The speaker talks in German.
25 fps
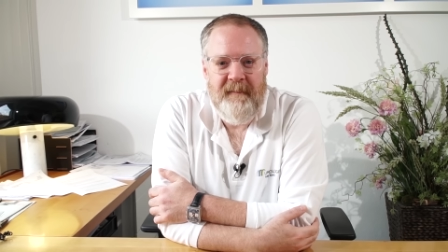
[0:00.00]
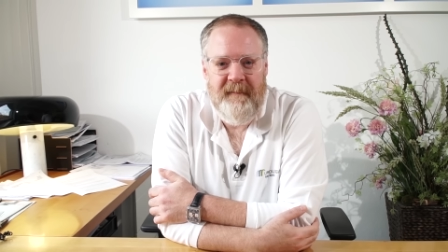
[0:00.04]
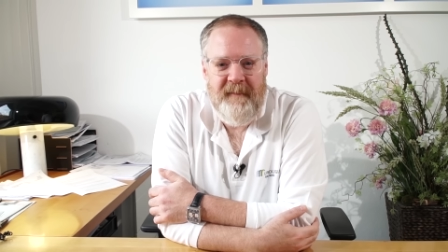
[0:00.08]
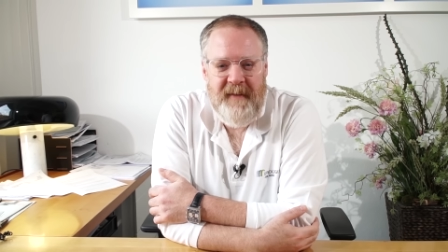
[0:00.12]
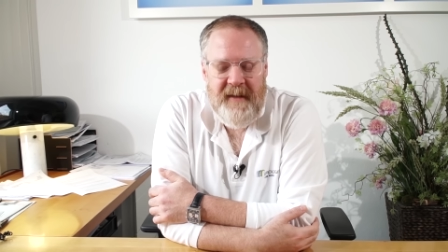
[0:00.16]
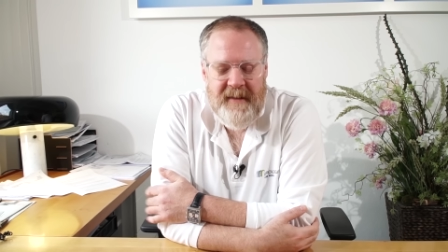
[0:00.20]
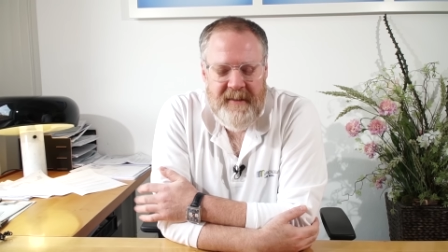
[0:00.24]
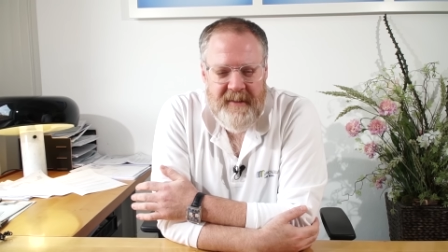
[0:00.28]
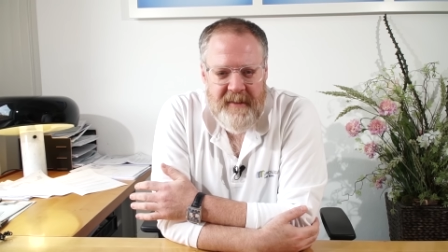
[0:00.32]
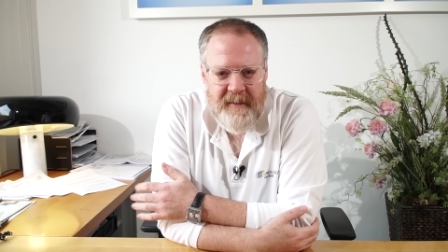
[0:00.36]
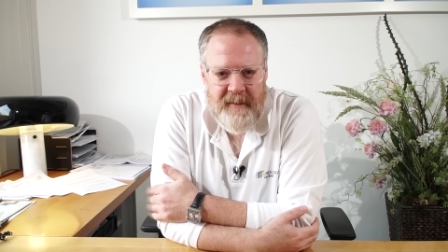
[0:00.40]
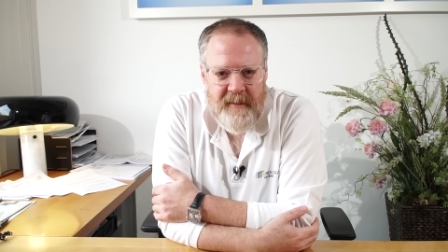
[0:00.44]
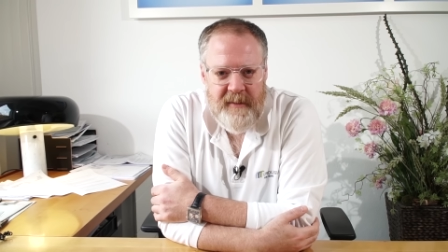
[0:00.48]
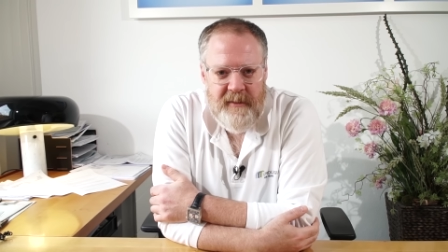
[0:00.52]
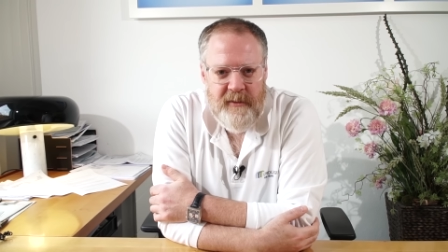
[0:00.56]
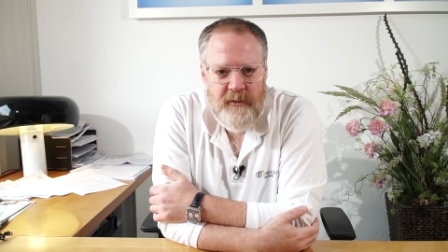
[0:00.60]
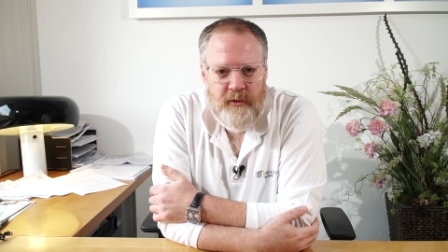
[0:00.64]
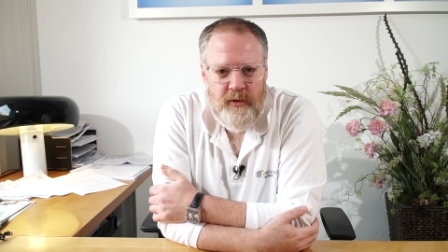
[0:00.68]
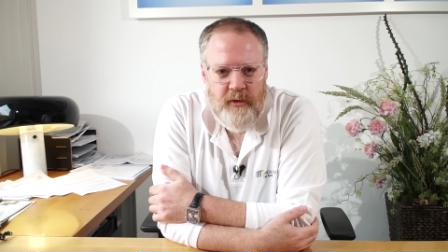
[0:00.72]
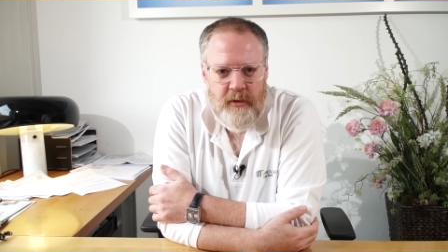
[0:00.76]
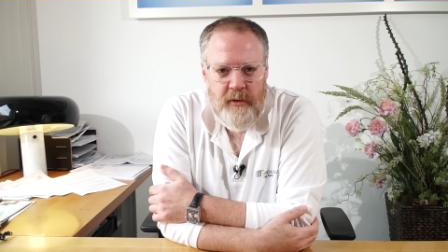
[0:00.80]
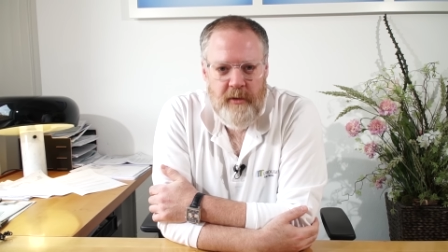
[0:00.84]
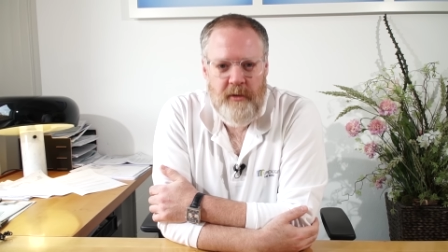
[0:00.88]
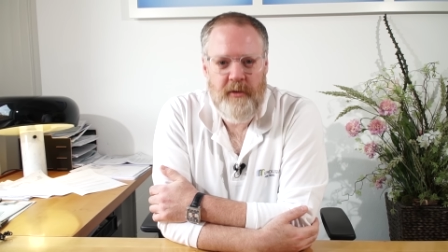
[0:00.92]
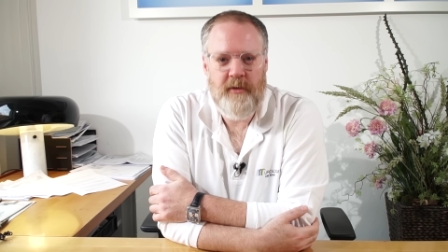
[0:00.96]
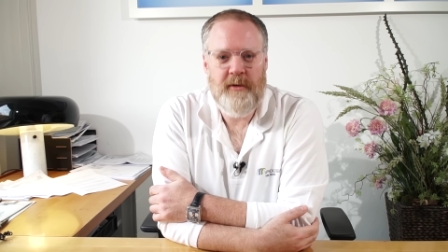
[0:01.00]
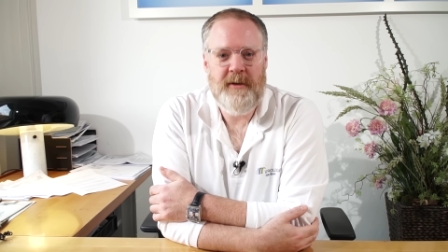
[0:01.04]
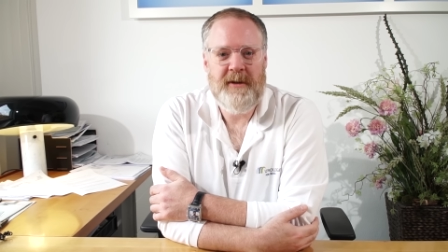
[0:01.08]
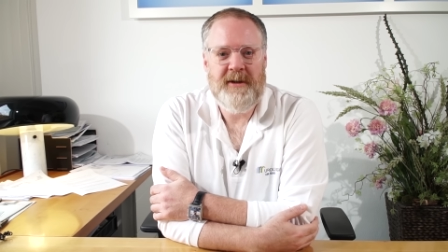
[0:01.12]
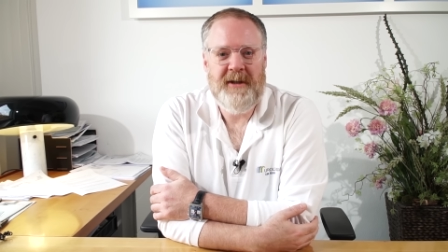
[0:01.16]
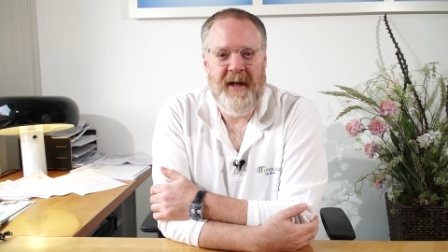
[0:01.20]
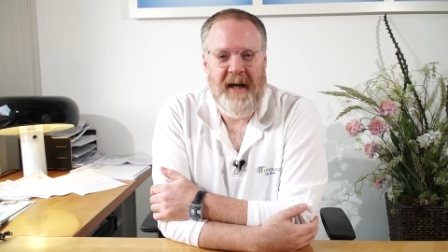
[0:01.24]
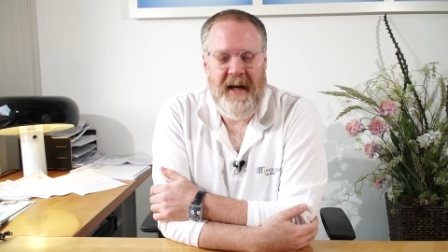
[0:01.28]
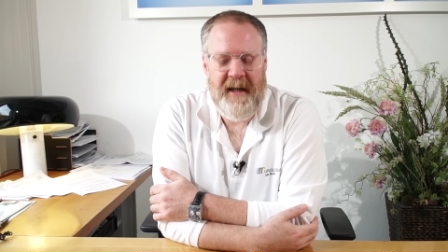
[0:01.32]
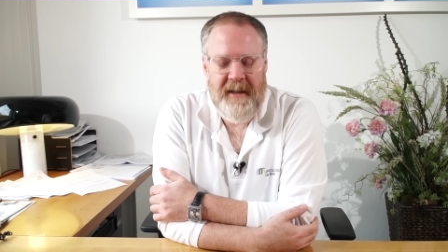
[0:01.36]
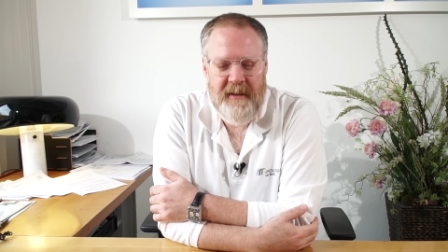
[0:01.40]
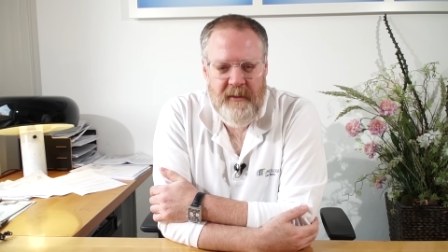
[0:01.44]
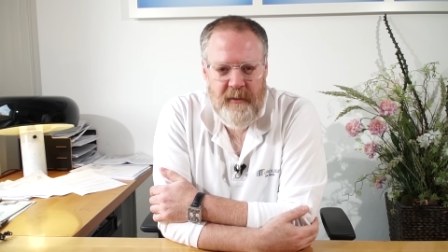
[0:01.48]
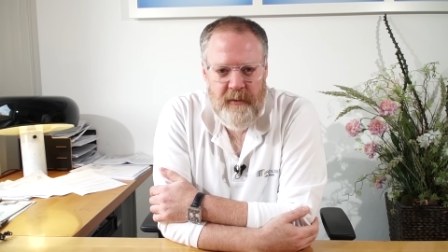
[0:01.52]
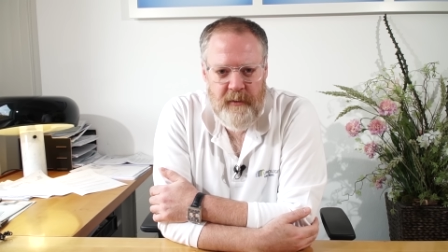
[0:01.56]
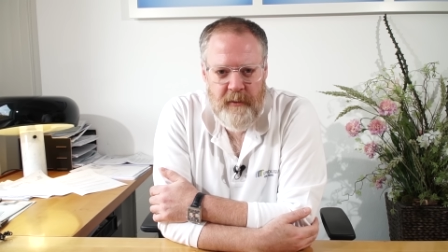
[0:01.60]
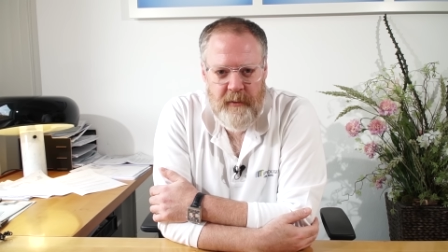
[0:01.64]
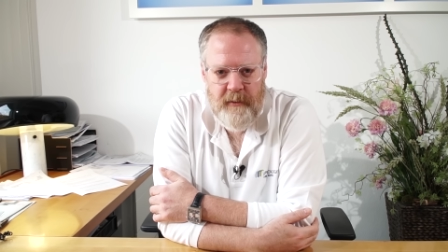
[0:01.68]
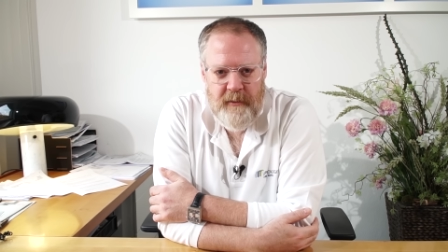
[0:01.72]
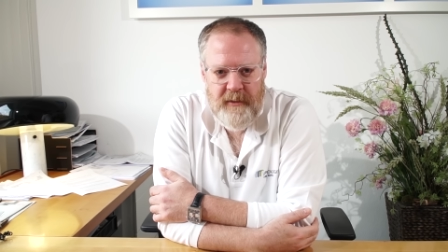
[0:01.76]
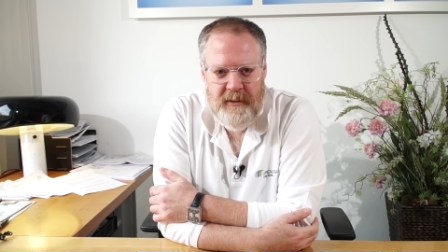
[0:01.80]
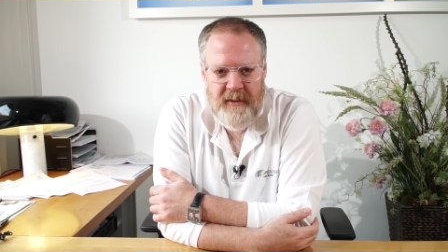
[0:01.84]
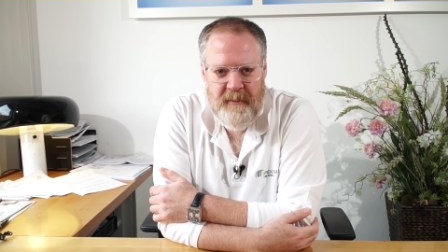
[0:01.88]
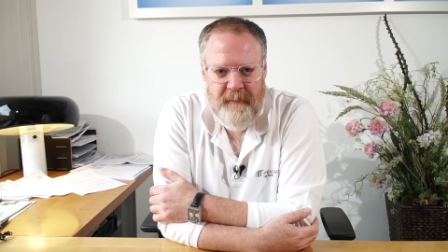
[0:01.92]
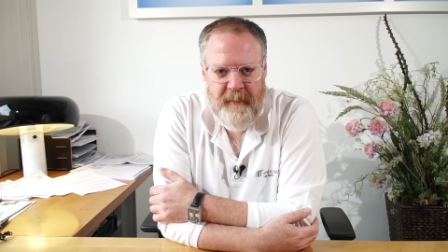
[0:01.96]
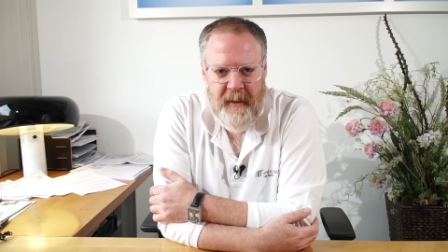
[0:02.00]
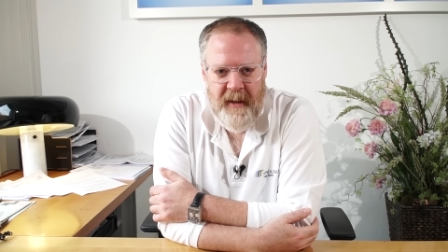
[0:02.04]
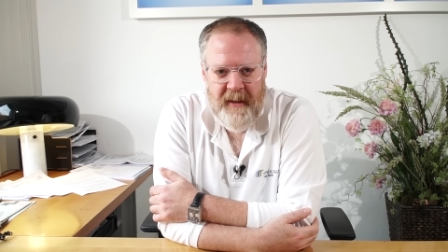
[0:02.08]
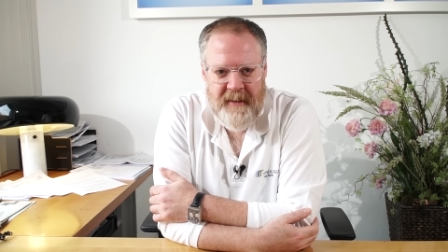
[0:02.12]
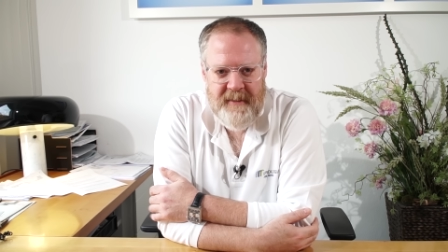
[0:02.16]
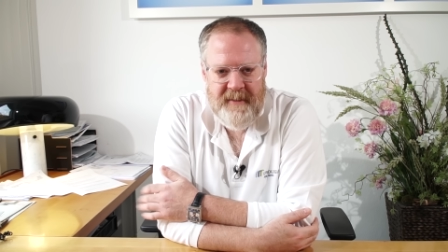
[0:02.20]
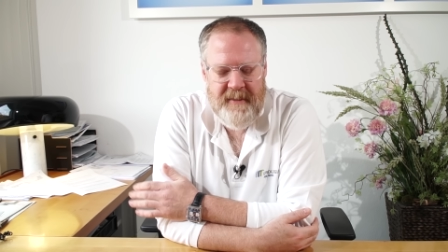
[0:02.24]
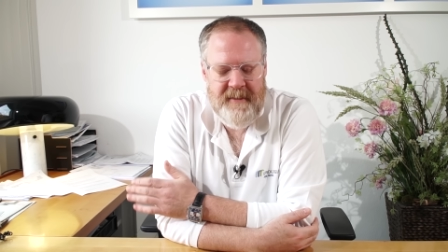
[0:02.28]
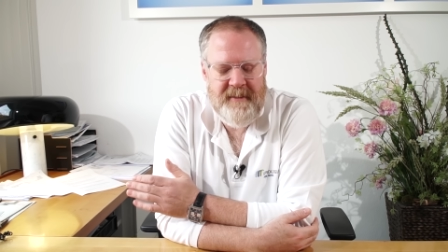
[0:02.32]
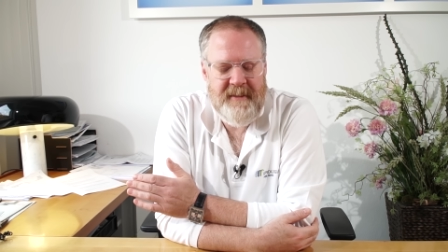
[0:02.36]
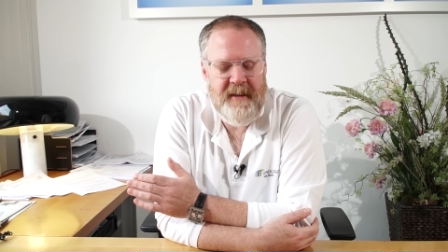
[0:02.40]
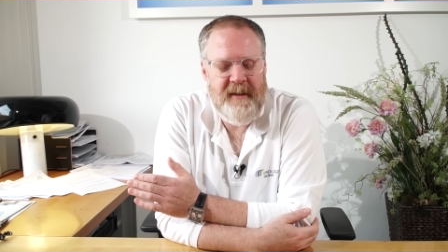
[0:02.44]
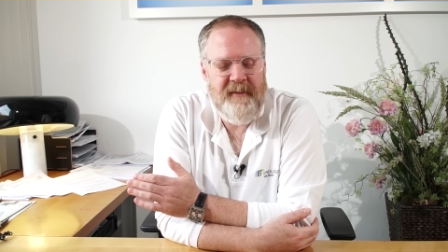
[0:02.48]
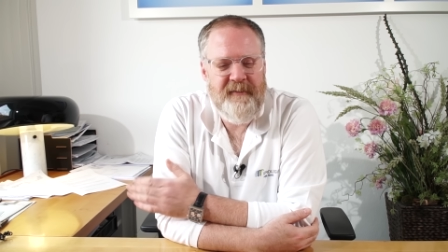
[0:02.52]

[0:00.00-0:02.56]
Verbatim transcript: Wir sind eine urologisch-andrologische Praxis.